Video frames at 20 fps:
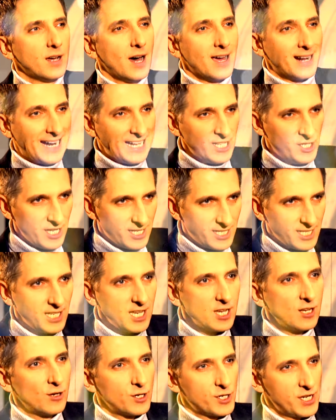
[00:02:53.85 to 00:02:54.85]

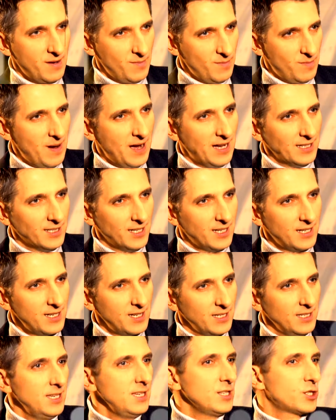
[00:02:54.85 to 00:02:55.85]
radzieckiego
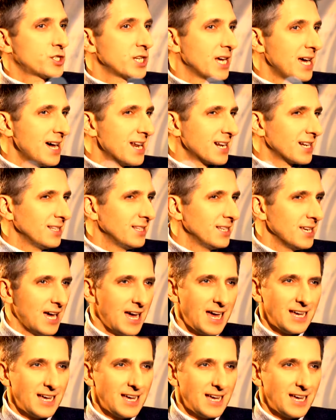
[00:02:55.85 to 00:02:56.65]
szampana i czarny